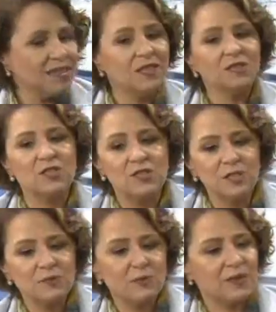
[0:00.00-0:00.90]
E nós
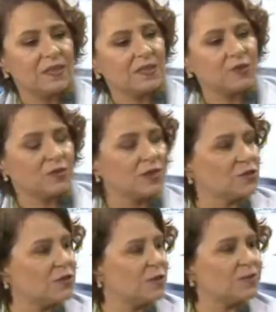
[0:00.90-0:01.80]
então ah,
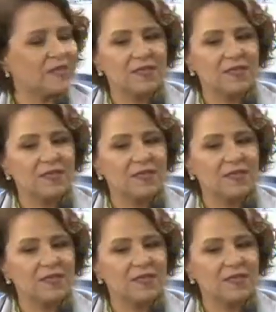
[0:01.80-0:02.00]
ajudamos a